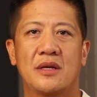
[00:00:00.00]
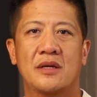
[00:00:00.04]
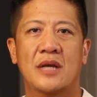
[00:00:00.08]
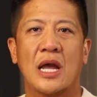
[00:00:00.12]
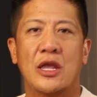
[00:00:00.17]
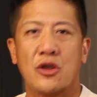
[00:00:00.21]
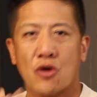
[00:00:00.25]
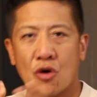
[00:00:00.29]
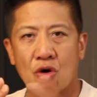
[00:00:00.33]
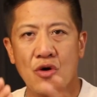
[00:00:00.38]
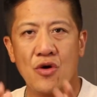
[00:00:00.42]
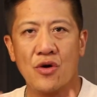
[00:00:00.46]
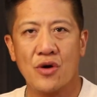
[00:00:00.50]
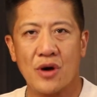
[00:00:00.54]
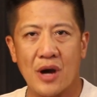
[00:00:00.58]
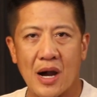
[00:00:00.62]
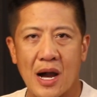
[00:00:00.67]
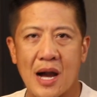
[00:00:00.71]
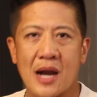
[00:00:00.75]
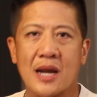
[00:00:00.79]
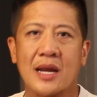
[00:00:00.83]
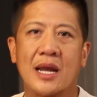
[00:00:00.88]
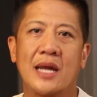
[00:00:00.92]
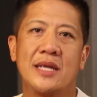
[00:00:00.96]
kayo
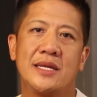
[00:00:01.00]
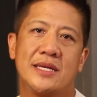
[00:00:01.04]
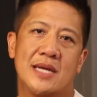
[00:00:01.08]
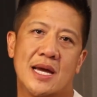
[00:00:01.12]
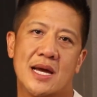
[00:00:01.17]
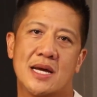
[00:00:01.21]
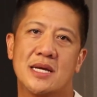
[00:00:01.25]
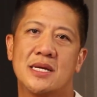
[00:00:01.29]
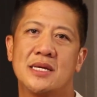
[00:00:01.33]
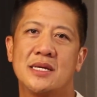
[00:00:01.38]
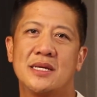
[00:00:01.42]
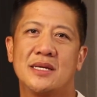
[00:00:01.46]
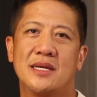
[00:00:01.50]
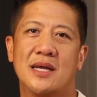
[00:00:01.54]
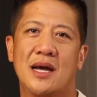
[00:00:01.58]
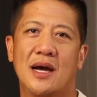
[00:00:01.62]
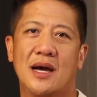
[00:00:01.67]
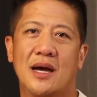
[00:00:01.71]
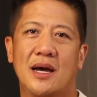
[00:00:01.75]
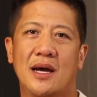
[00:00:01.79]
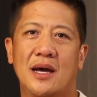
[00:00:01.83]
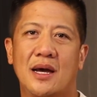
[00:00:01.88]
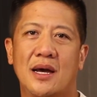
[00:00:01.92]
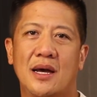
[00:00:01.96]
ang kanyang
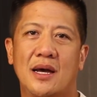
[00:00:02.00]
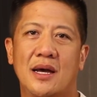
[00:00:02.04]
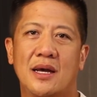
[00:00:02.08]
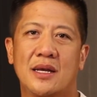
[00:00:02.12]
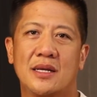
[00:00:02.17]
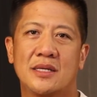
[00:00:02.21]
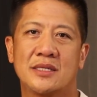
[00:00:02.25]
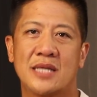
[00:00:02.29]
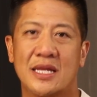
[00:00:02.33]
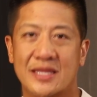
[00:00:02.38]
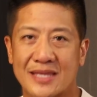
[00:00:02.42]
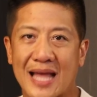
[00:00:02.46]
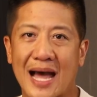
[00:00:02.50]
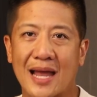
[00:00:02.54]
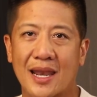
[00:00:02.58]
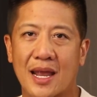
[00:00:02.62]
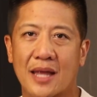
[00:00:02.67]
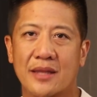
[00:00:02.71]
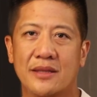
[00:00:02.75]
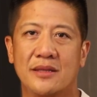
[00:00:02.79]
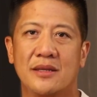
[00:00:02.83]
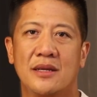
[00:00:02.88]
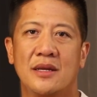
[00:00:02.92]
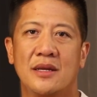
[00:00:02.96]
uh,
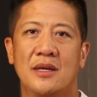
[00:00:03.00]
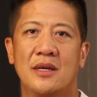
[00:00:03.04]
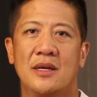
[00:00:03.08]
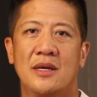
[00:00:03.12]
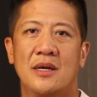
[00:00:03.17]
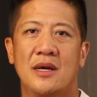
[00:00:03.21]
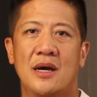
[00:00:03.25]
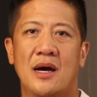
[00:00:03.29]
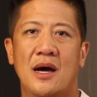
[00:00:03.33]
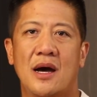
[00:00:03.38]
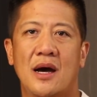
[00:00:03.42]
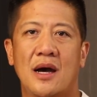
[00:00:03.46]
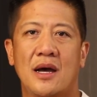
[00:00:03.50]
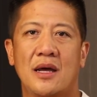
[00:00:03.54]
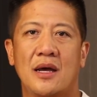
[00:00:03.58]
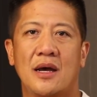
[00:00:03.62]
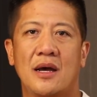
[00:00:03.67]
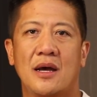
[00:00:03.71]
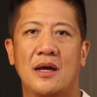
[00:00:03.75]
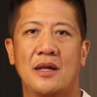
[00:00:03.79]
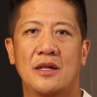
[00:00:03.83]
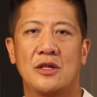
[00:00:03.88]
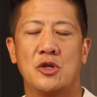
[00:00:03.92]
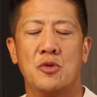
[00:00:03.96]
sandalan.
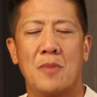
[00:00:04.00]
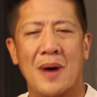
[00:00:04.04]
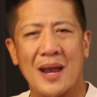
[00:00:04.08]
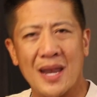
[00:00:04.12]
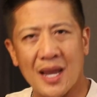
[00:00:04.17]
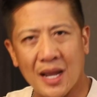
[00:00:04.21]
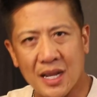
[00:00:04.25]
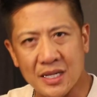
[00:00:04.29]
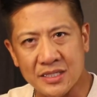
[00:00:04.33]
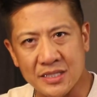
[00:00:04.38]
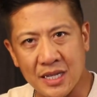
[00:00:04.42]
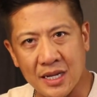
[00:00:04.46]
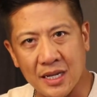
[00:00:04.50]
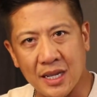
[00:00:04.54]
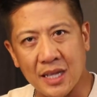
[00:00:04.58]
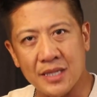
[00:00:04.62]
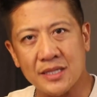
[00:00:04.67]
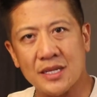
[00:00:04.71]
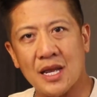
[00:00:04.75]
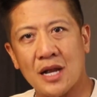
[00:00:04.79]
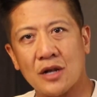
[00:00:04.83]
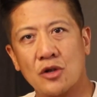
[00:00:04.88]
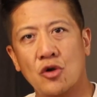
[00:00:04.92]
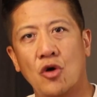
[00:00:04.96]
Uh, lumalakas ang
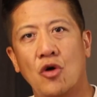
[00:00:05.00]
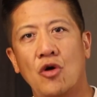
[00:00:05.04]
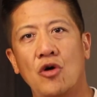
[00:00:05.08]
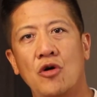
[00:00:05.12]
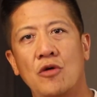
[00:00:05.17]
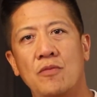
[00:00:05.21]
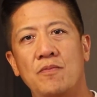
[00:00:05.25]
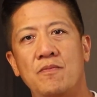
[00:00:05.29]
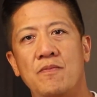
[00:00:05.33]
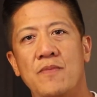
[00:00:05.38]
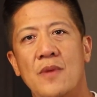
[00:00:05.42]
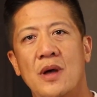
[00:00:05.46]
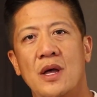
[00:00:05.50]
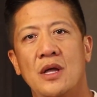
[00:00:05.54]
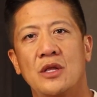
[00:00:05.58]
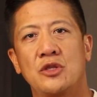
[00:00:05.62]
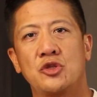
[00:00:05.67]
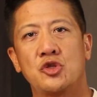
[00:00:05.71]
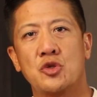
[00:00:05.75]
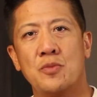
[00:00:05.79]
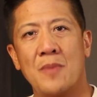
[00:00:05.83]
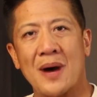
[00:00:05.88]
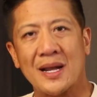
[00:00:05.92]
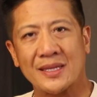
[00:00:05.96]
kanyang loob,
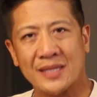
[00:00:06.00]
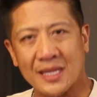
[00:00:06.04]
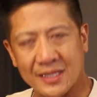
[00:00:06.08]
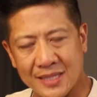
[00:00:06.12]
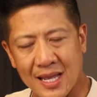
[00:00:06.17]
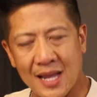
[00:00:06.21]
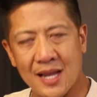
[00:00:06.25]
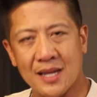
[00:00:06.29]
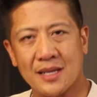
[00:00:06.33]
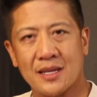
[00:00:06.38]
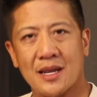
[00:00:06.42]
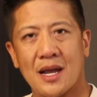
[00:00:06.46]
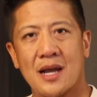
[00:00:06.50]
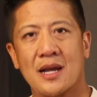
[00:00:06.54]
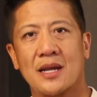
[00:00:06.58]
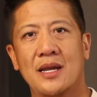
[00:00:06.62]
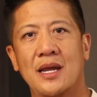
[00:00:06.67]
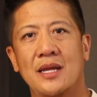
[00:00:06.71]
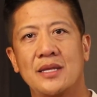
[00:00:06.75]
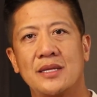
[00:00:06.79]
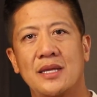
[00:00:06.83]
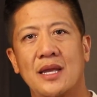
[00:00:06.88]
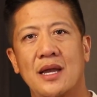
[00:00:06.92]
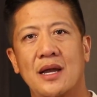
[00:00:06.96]
tumatatag ang
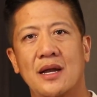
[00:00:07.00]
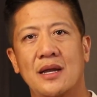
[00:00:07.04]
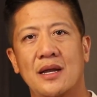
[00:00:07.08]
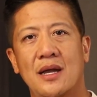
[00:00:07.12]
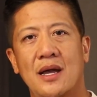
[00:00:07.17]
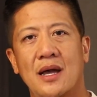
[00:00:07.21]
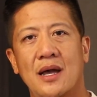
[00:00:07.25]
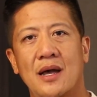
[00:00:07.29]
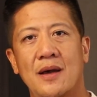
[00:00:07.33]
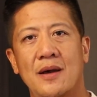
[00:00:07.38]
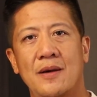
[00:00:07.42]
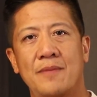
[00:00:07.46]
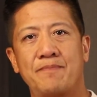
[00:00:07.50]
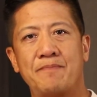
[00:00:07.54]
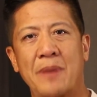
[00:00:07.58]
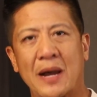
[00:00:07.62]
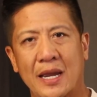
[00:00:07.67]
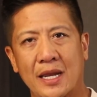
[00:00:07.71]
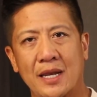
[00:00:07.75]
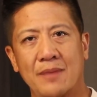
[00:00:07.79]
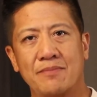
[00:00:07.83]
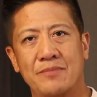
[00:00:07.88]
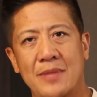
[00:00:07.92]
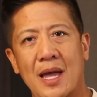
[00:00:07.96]
kanyang uh,
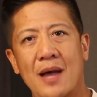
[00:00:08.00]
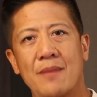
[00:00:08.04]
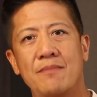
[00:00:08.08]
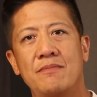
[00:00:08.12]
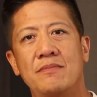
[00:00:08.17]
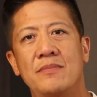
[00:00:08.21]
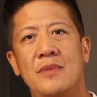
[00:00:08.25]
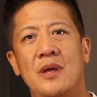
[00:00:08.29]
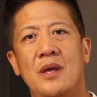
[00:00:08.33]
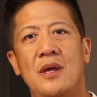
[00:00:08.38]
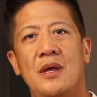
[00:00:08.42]
pakiramdam